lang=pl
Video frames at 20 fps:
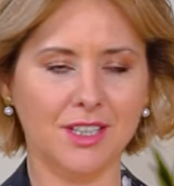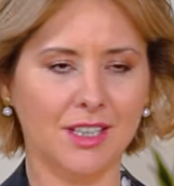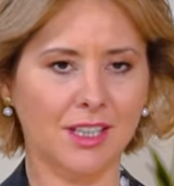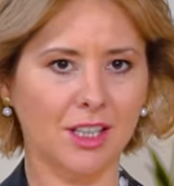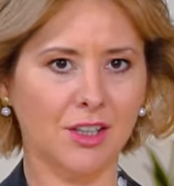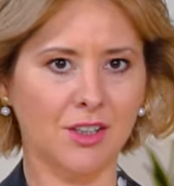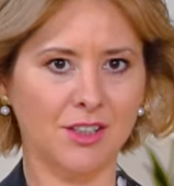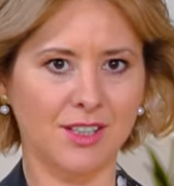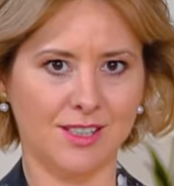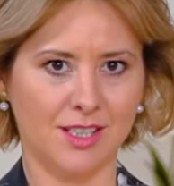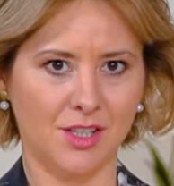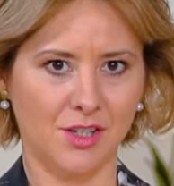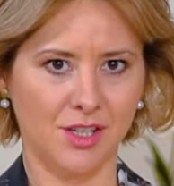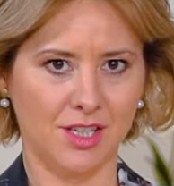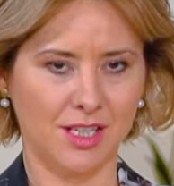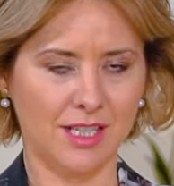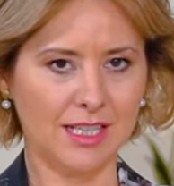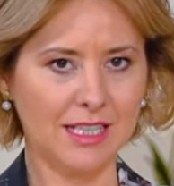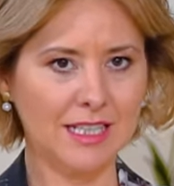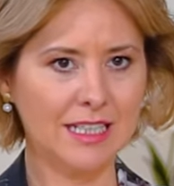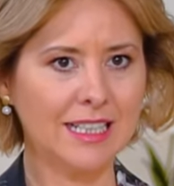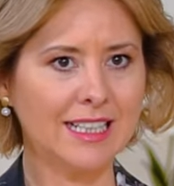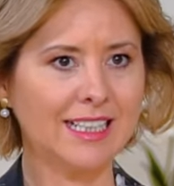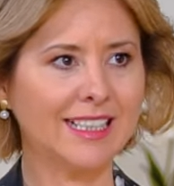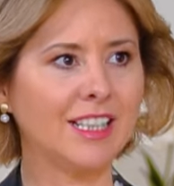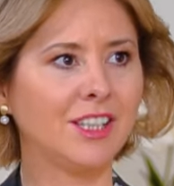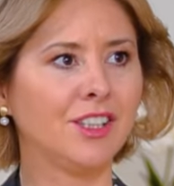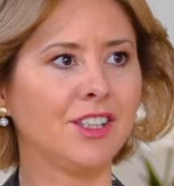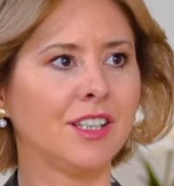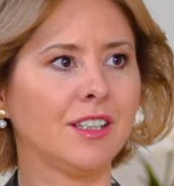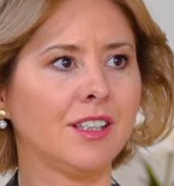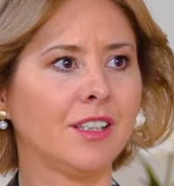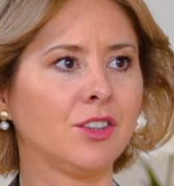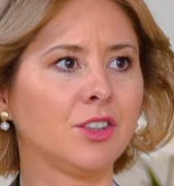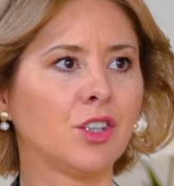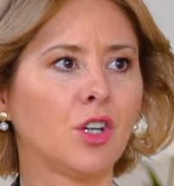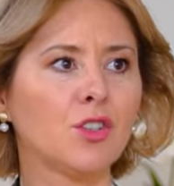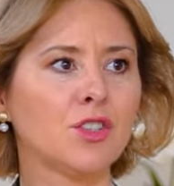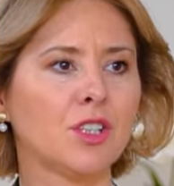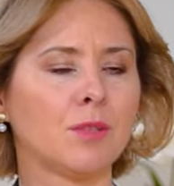się takiego nie zadzieje I, nie, I,
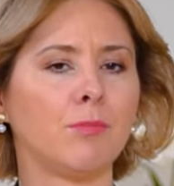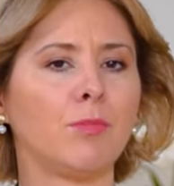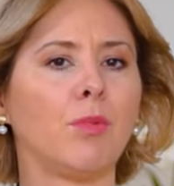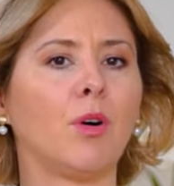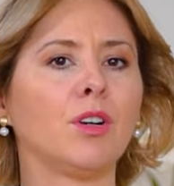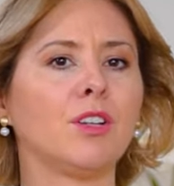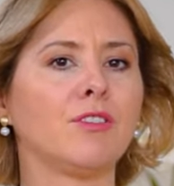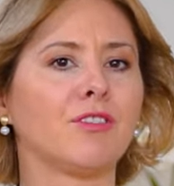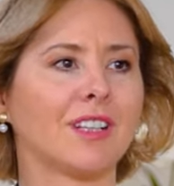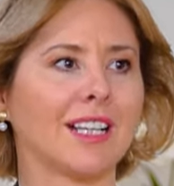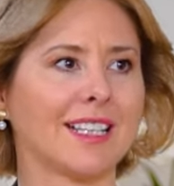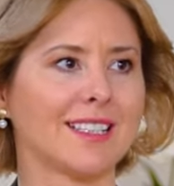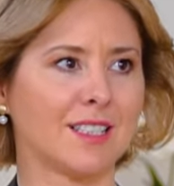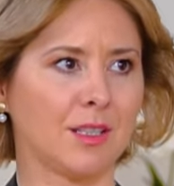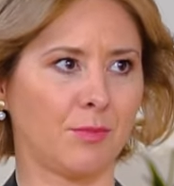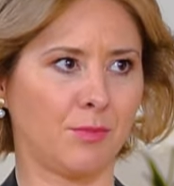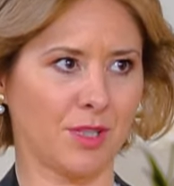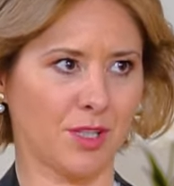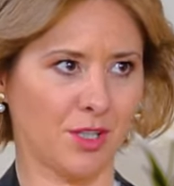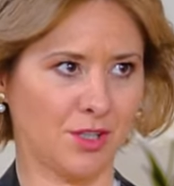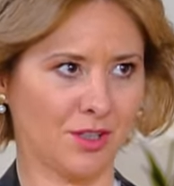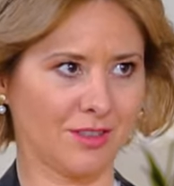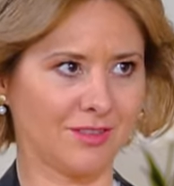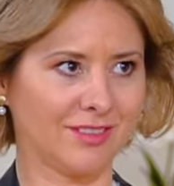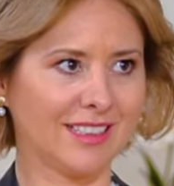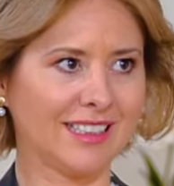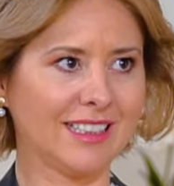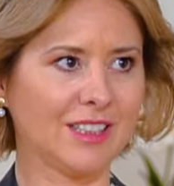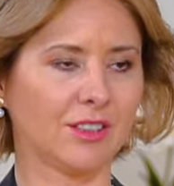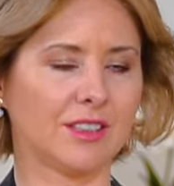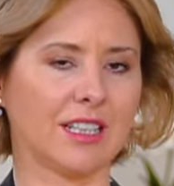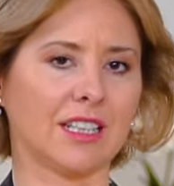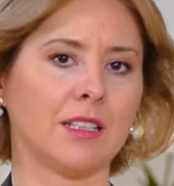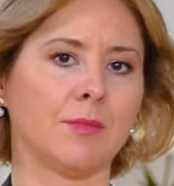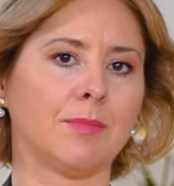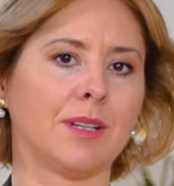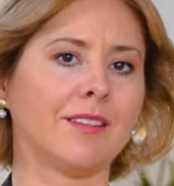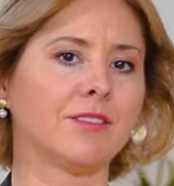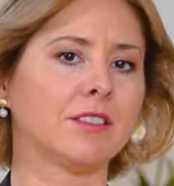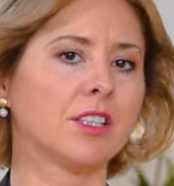to, że boli w klatce piersiowej, to tak
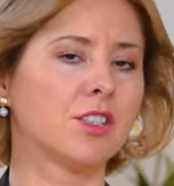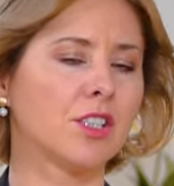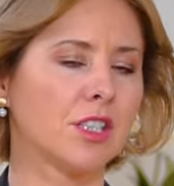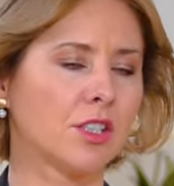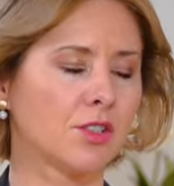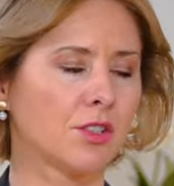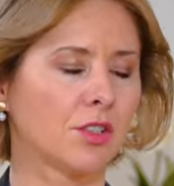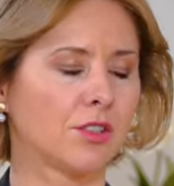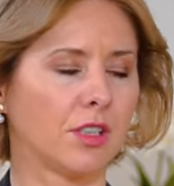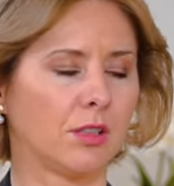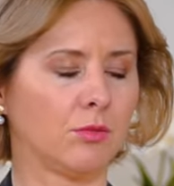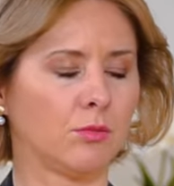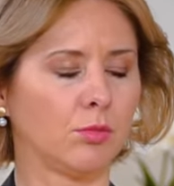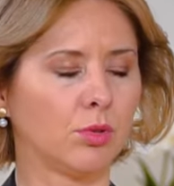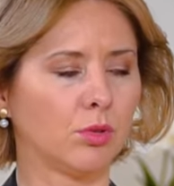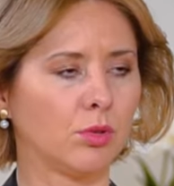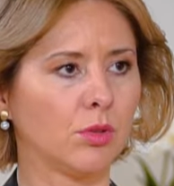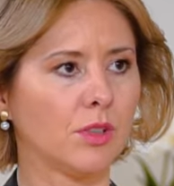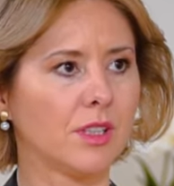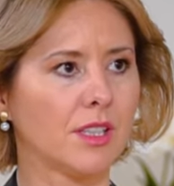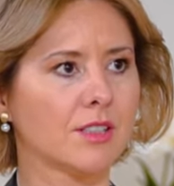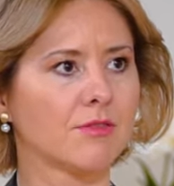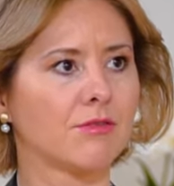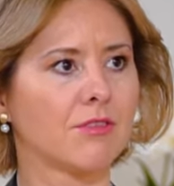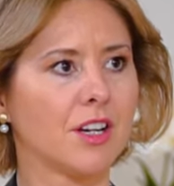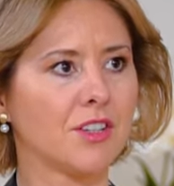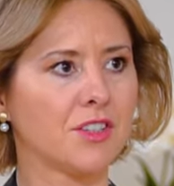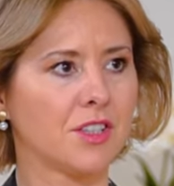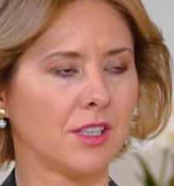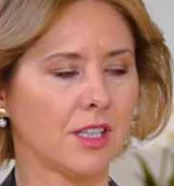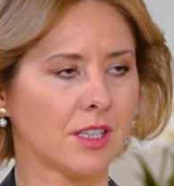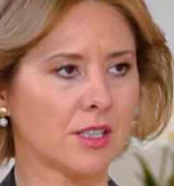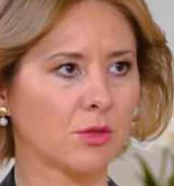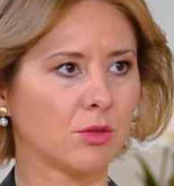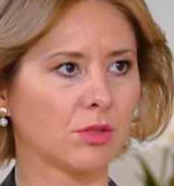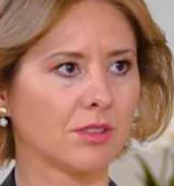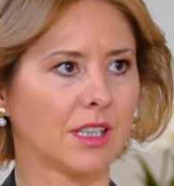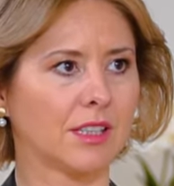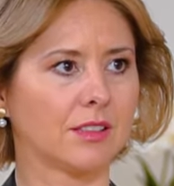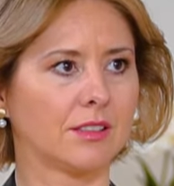naprawdę często ten ból jest właśnie na
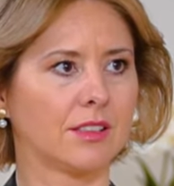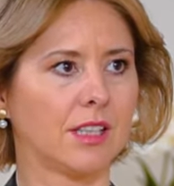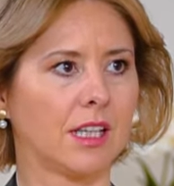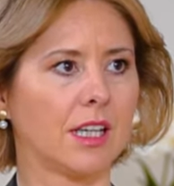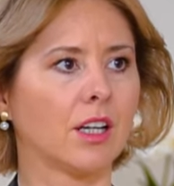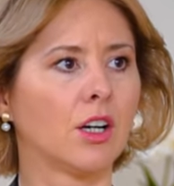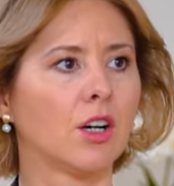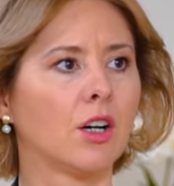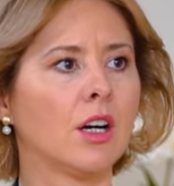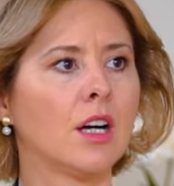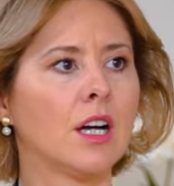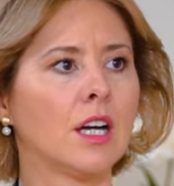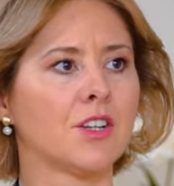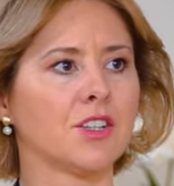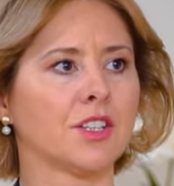skutek tego,